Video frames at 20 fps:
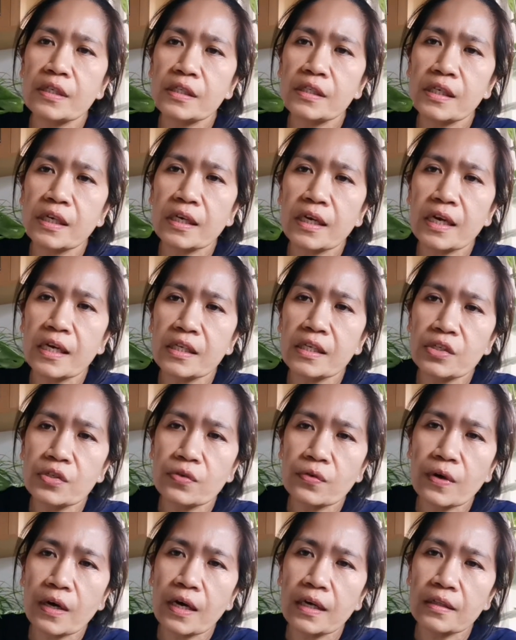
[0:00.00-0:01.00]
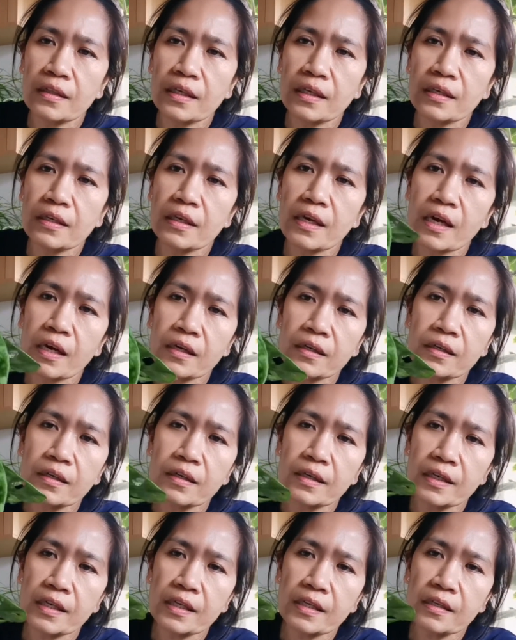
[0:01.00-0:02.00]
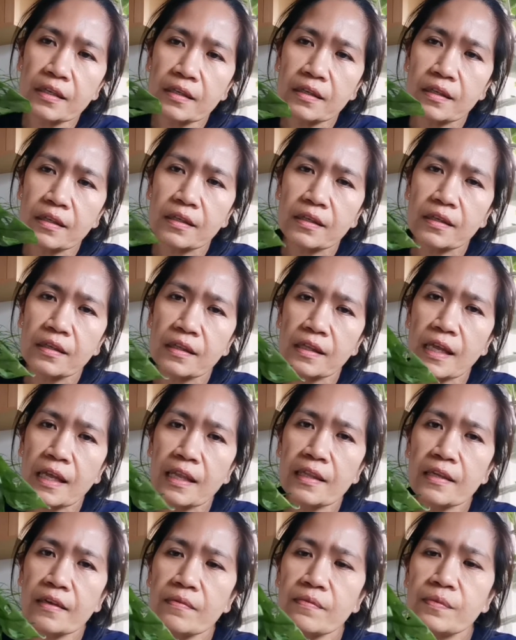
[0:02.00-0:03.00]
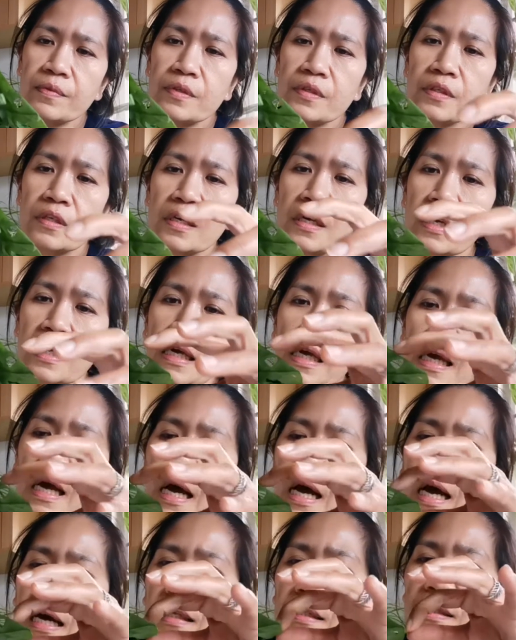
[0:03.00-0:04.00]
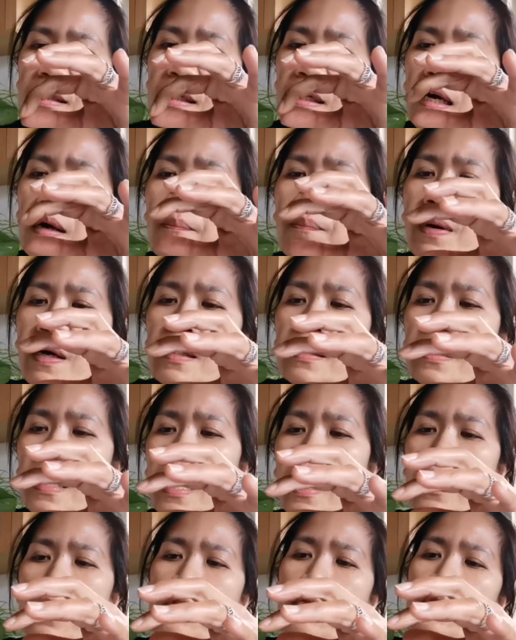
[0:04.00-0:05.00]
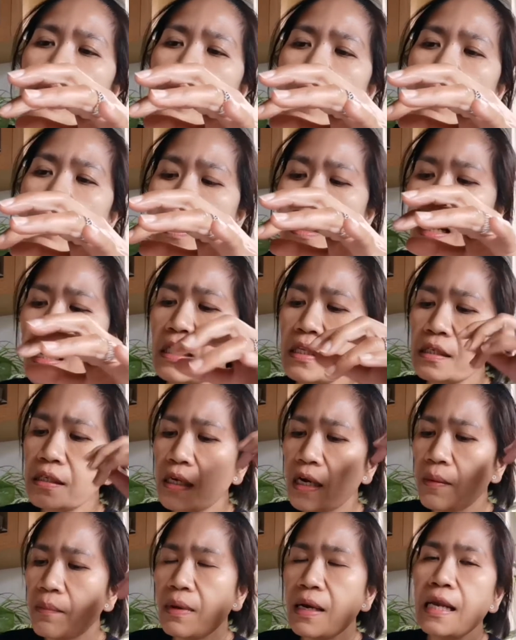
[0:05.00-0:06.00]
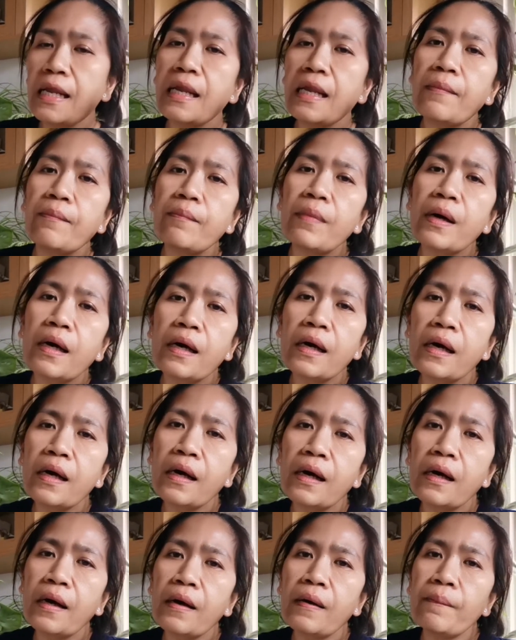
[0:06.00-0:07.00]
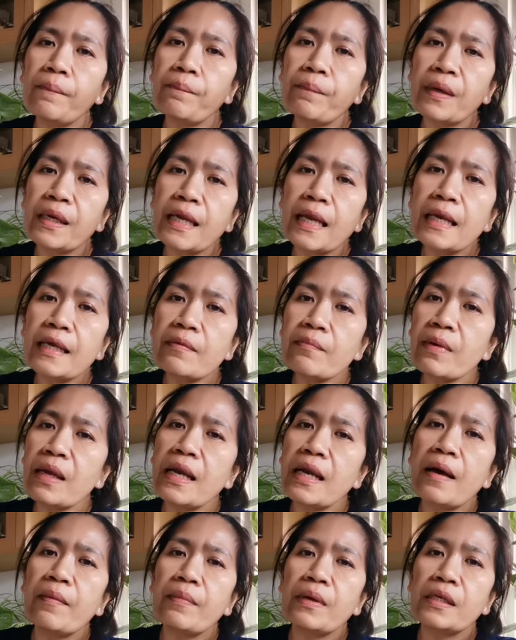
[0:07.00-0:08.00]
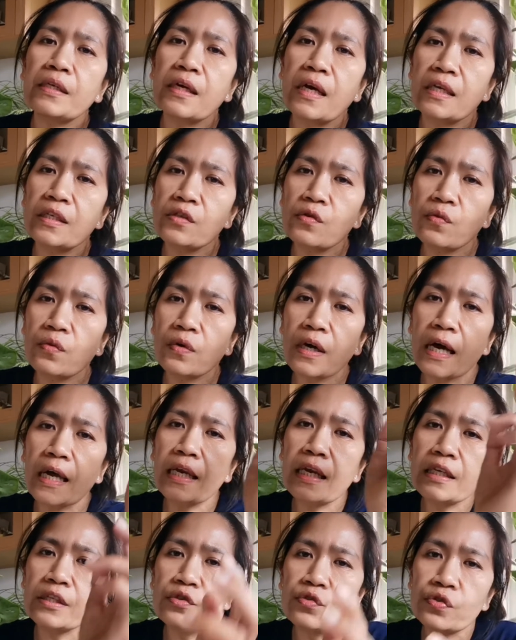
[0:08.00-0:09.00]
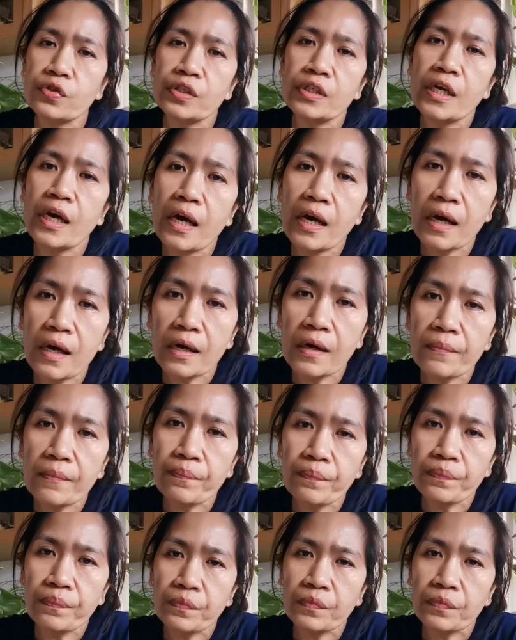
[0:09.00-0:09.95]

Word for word: siya guys yung ating dark green na leaves. At saka pag na ano naman, at saka mala, ma, madaling malaman guys kung kailan nyo siya um,